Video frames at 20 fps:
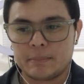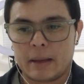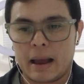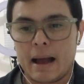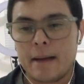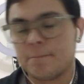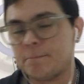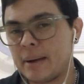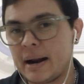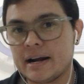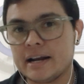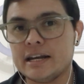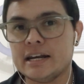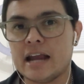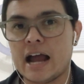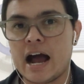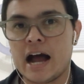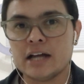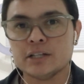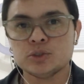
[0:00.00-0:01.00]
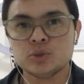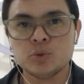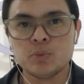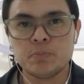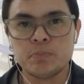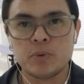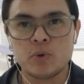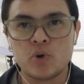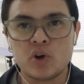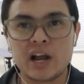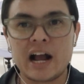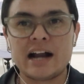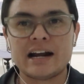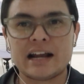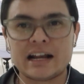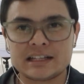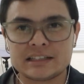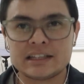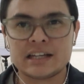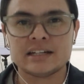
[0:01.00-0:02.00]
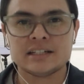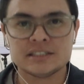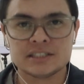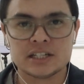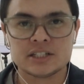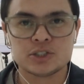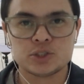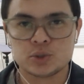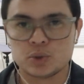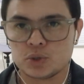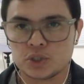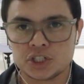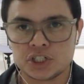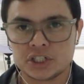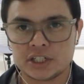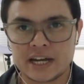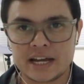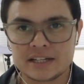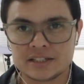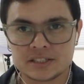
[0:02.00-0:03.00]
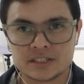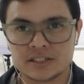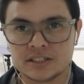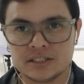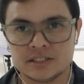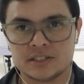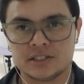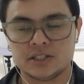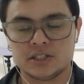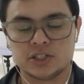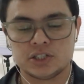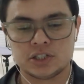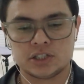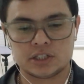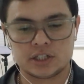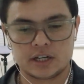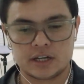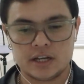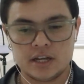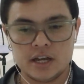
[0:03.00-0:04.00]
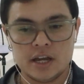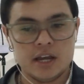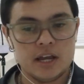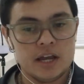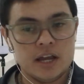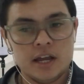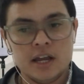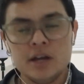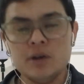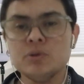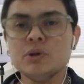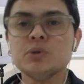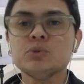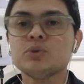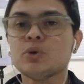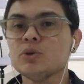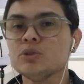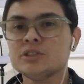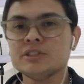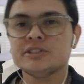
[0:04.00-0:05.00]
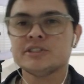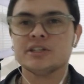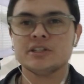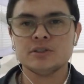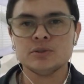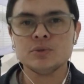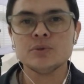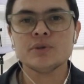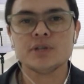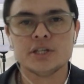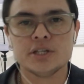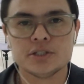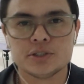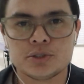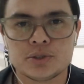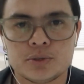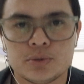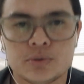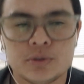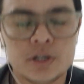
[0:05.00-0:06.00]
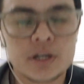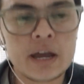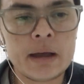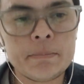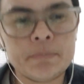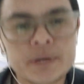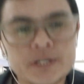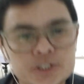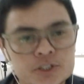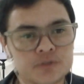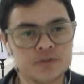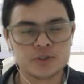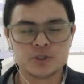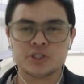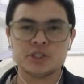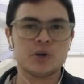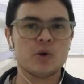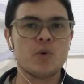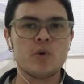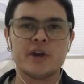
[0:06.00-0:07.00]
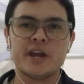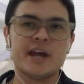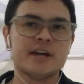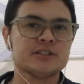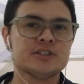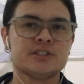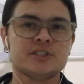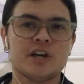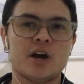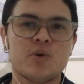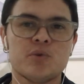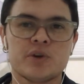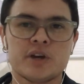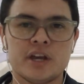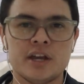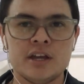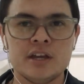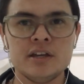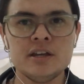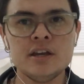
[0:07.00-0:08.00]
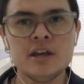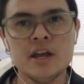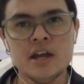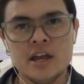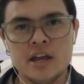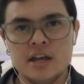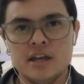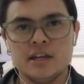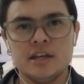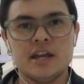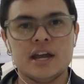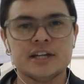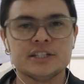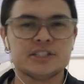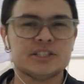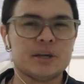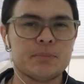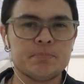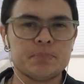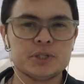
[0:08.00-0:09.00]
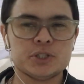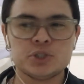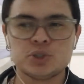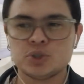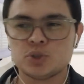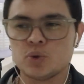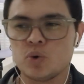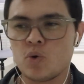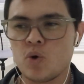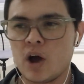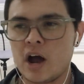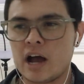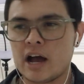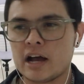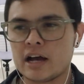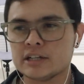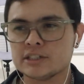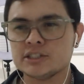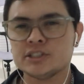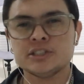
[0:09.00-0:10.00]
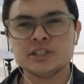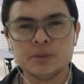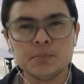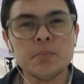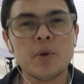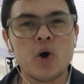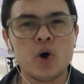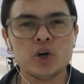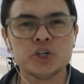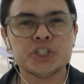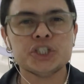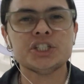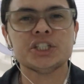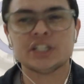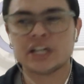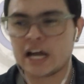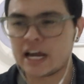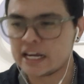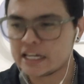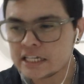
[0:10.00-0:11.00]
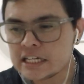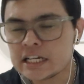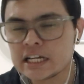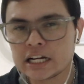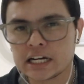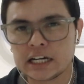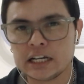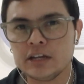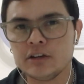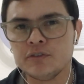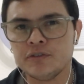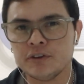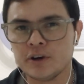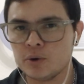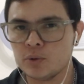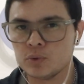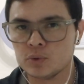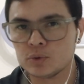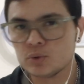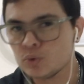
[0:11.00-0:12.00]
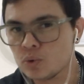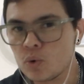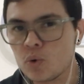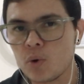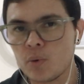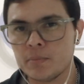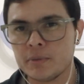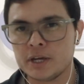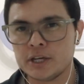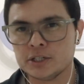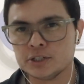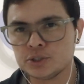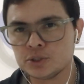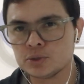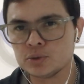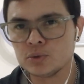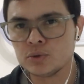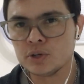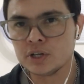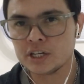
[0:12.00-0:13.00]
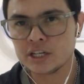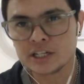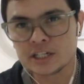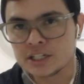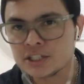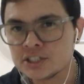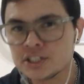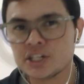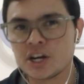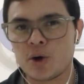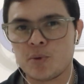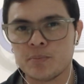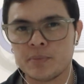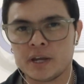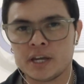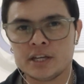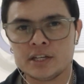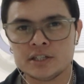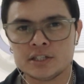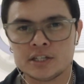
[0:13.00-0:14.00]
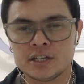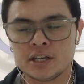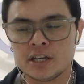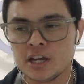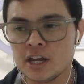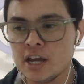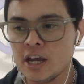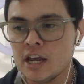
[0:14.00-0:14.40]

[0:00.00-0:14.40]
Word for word: aparelhado por caracterizações narcisista. Eu não estou dizendo isso. De repente você conhece alguém e essa pessoa se mostra incrível no começo, inicialmente,